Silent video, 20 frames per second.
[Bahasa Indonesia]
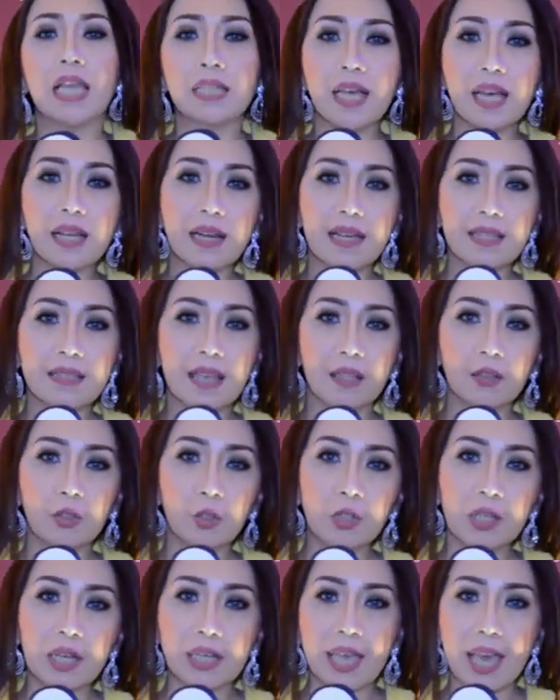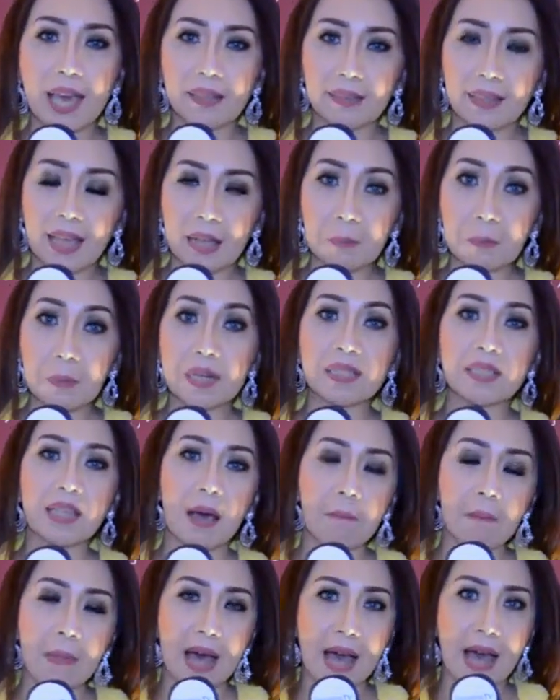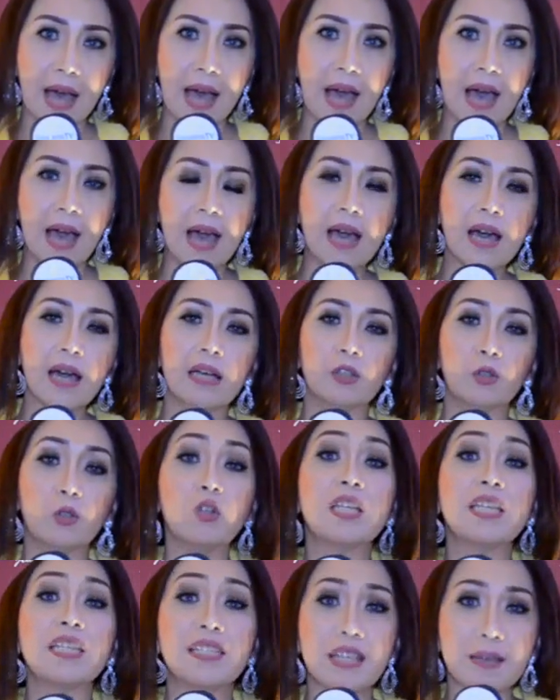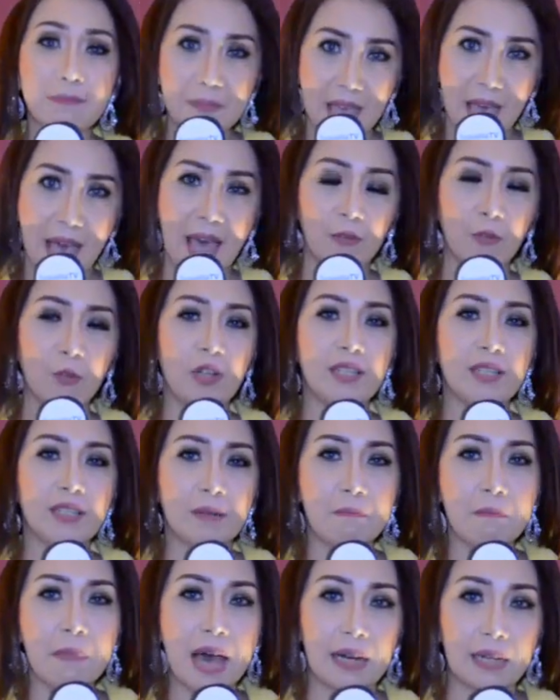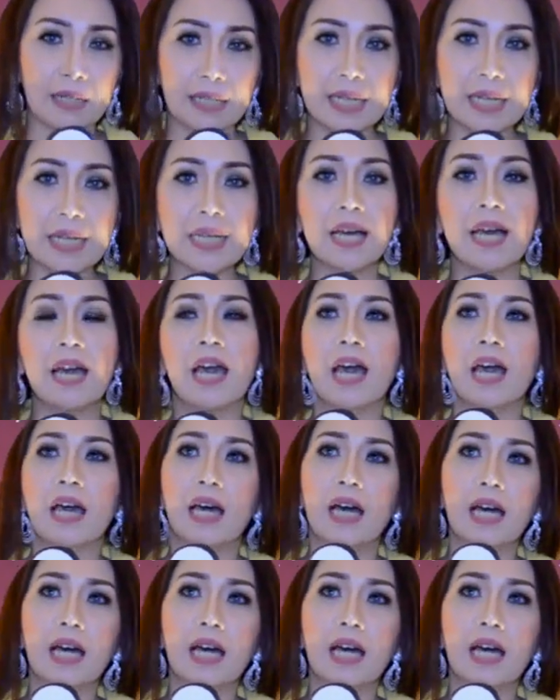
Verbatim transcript: uh, kita ada satu kegiatan bersama tourism ya tourism bareng